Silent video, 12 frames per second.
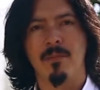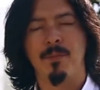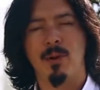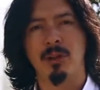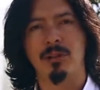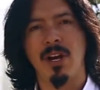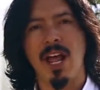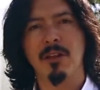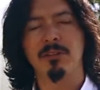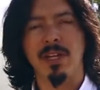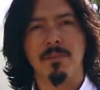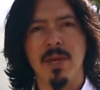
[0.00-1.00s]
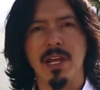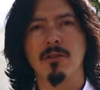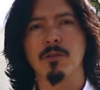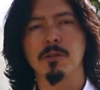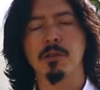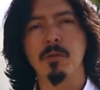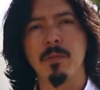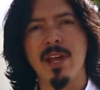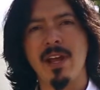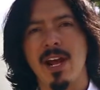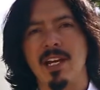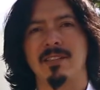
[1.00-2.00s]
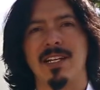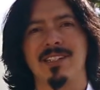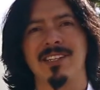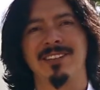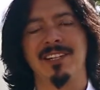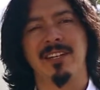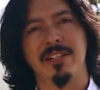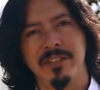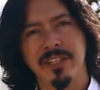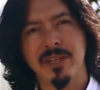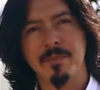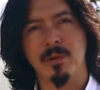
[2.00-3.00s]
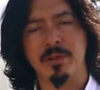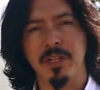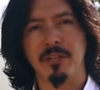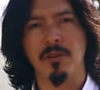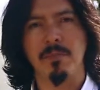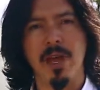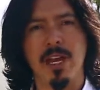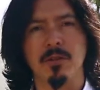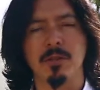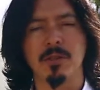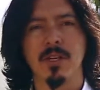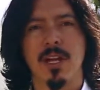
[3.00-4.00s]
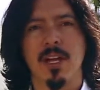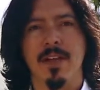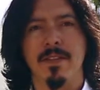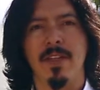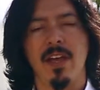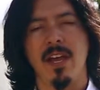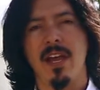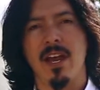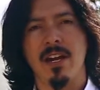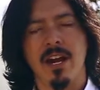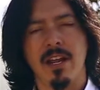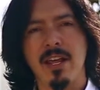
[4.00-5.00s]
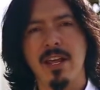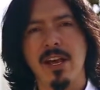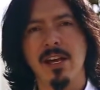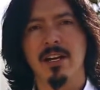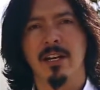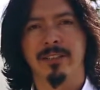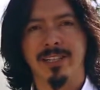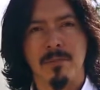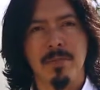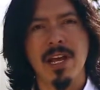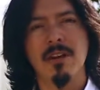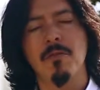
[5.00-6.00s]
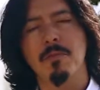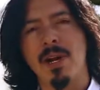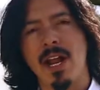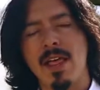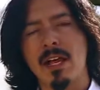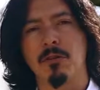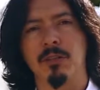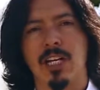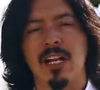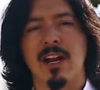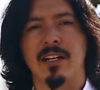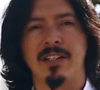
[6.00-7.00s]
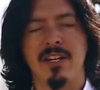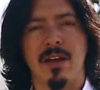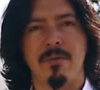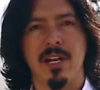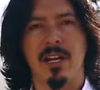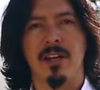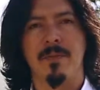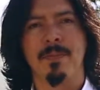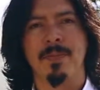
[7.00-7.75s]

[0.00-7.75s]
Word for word: Por otro lado, también consume hasta 77% menos de energía, también comparada contra la resina virgen.